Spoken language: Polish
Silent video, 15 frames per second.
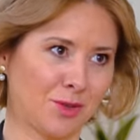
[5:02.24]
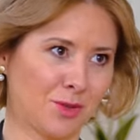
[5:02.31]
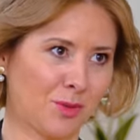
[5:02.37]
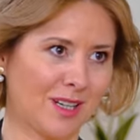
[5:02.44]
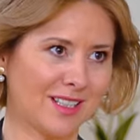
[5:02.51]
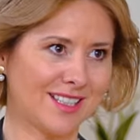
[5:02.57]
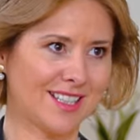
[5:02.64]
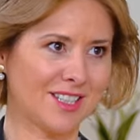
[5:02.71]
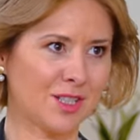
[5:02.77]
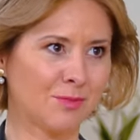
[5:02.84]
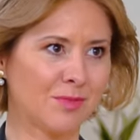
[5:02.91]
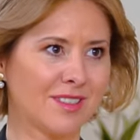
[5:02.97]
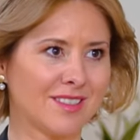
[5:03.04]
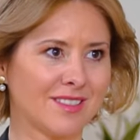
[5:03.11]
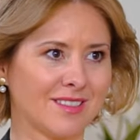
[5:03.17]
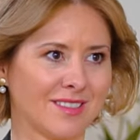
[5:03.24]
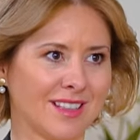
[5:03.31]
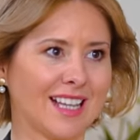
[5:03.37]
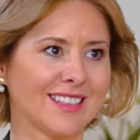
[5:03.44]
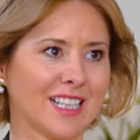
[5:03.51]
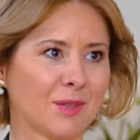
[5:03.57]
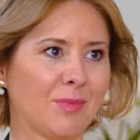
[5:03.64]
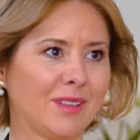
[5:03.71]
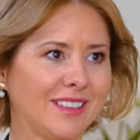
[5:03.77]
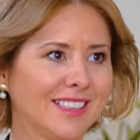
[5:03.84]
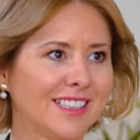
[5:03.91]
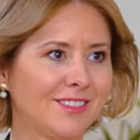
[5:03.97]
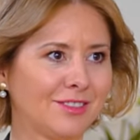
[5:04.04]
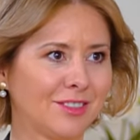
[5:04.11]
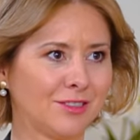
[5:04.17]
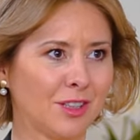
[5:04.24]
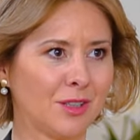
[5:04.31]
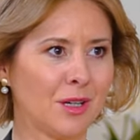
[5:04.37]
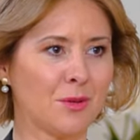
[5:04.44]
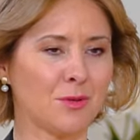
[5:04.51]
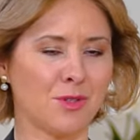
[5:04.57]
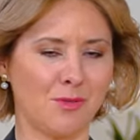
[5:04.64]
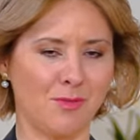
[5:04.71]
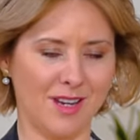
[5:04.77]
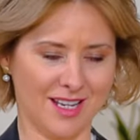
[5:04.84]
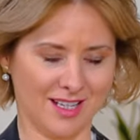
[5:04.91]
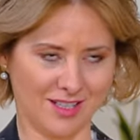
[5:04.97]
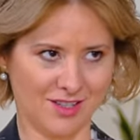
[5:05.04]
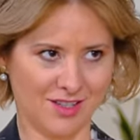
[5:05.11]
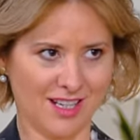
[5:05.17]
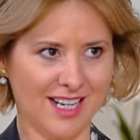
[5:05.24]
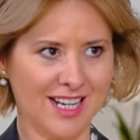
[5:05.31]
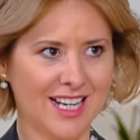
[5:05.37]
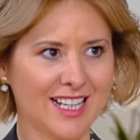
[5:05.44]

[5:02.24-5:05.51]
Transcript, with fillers: sytuacja, żeby atak paniki wywołał śmierć.